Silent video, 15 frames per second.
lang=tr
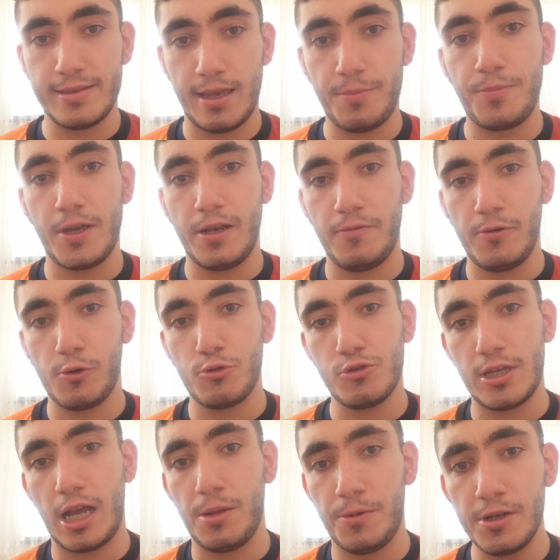Yepyeni ve
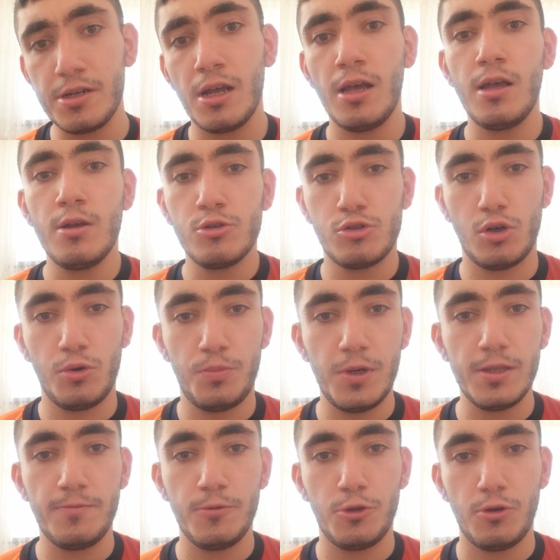güzel bir
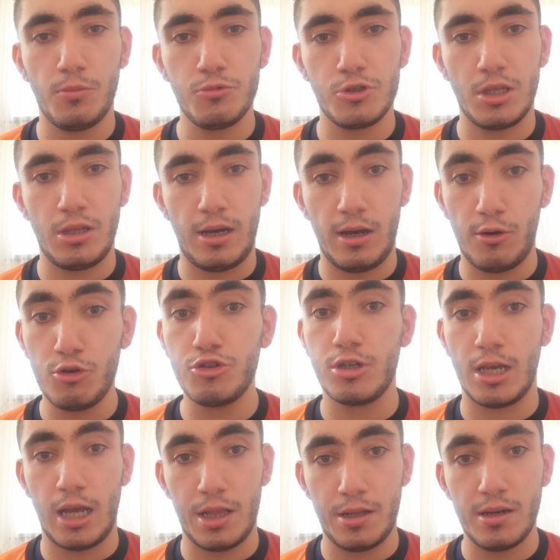sohbet videomuza daha hoş
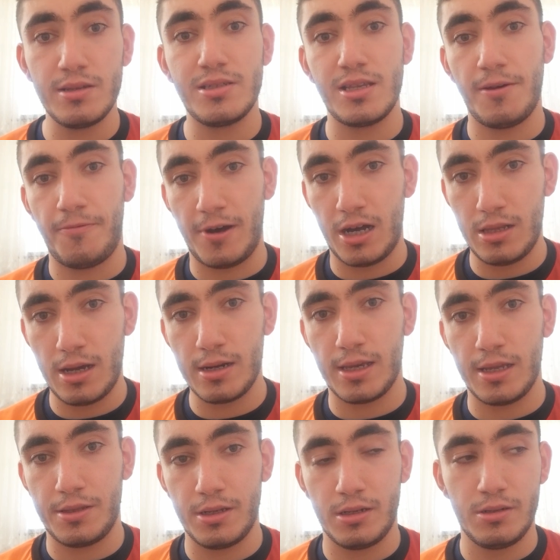geldiniz. Sefalar
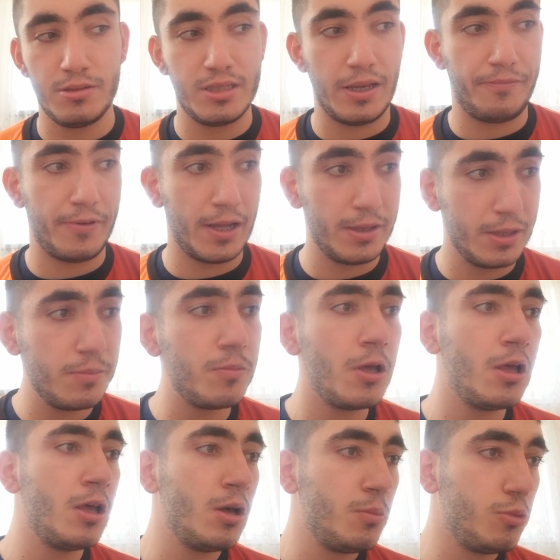getirdiniz efendim.
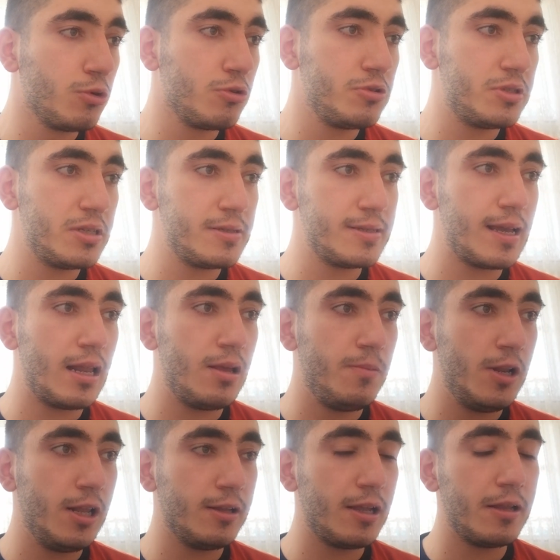Bugün sizlerle
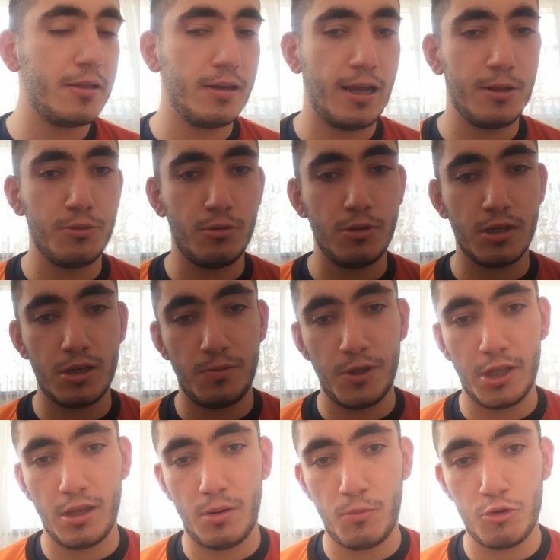birlikte Trendyol
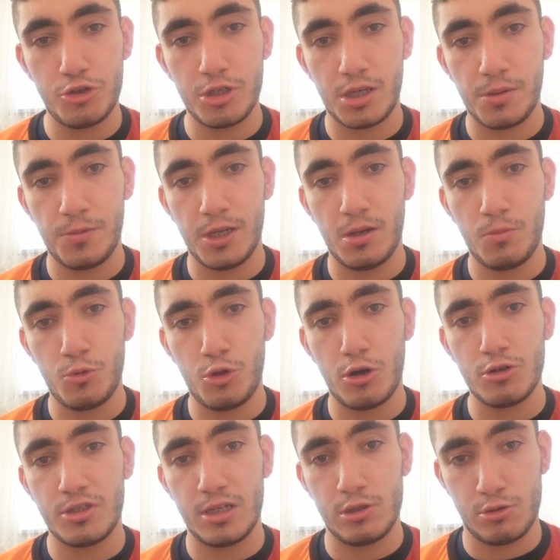
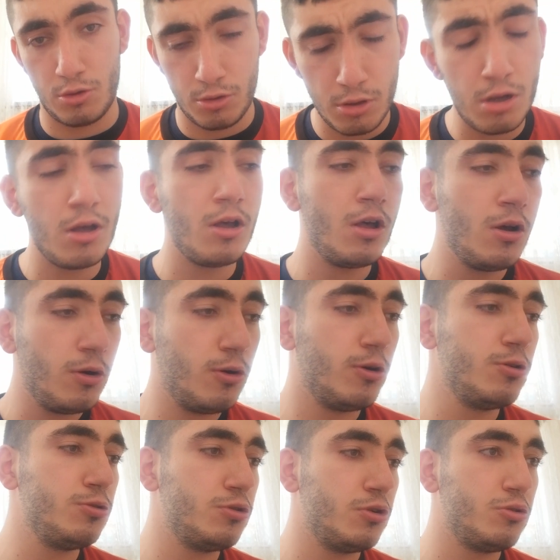2023-2024 sezonu
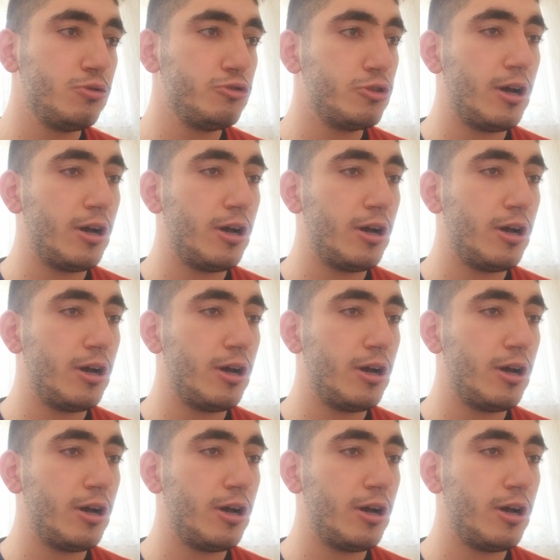14.